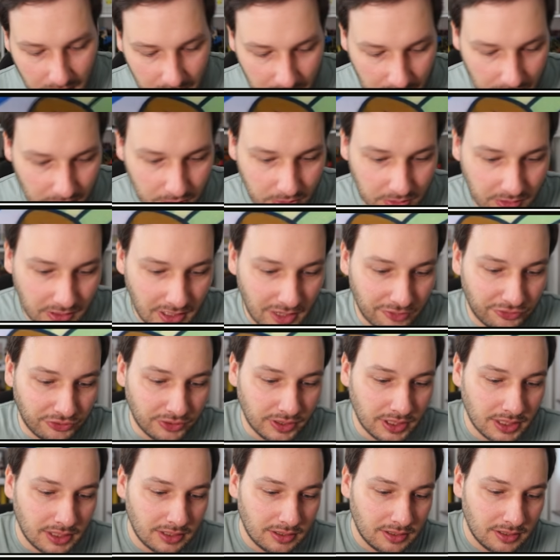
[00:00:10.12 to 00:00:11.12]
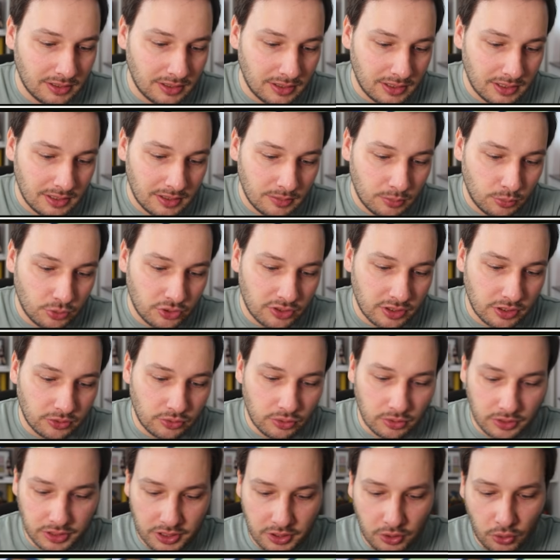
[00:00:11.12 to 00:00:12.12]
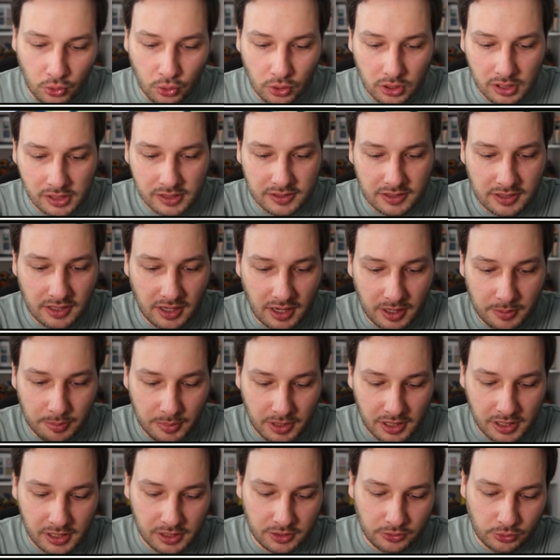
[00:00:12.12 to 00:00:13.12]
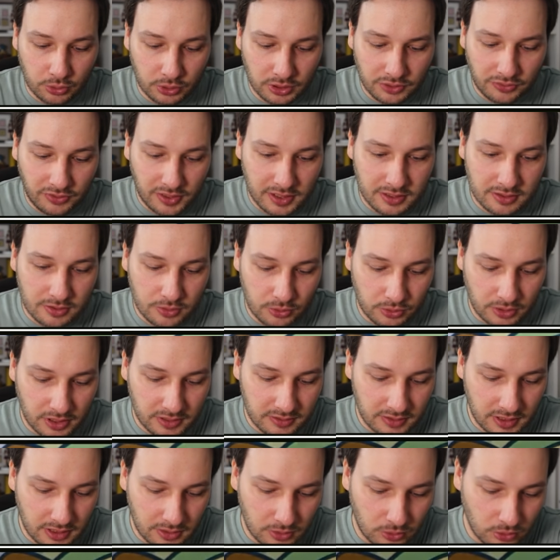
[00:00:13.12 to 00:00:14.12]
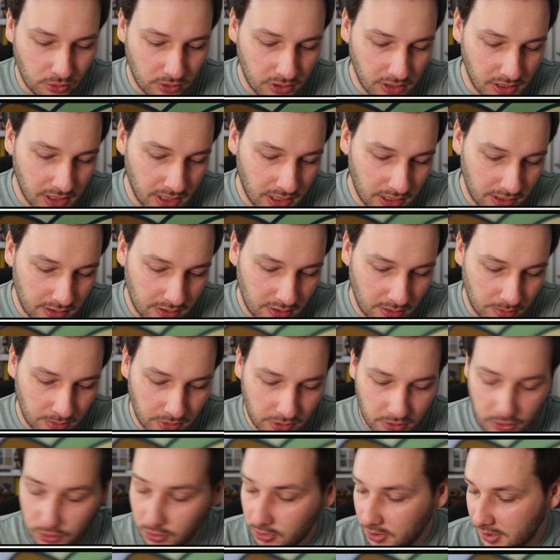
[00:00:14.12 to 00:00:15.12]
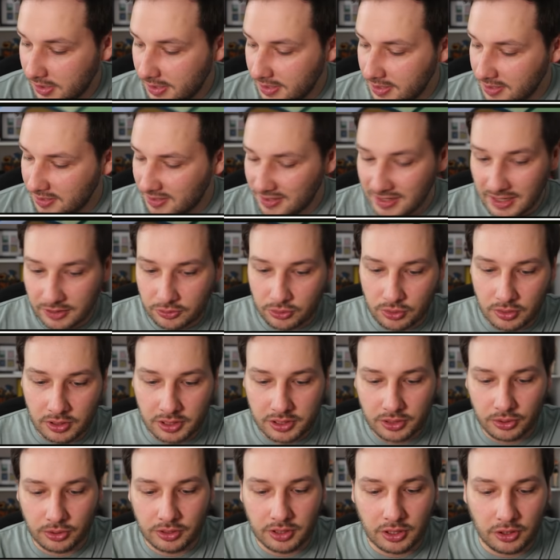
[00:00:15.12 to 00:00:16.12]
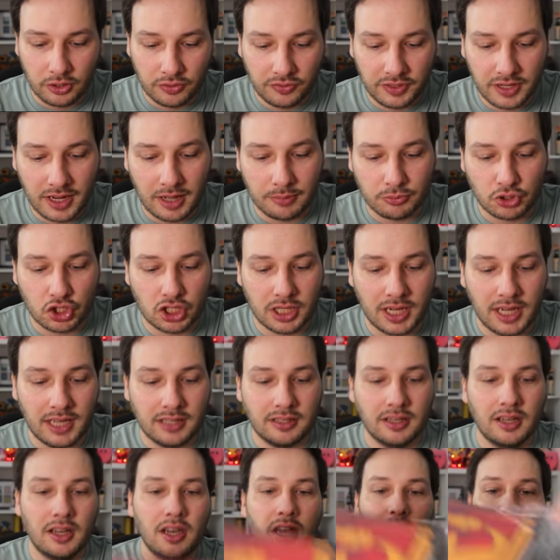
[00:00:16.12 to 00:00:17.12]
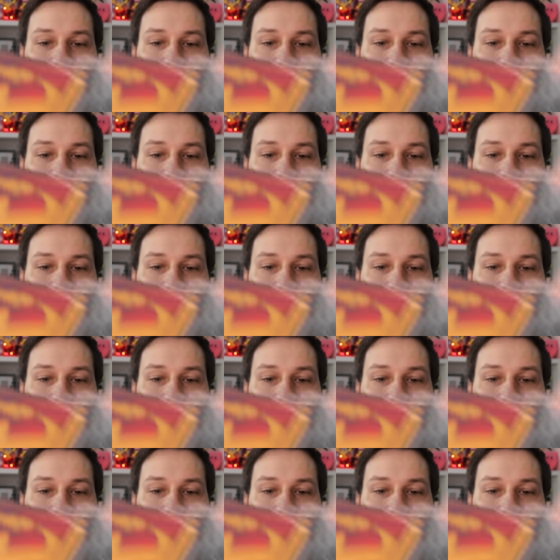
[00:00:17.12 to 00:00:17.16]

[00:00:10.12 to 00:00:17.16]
Ah, und dafür muss natürlich Krokel sich einmal durchfressen. Oh, ihr seht Krokel gar nicht, aber Krokel ist natürlich heute auch wieder am Start.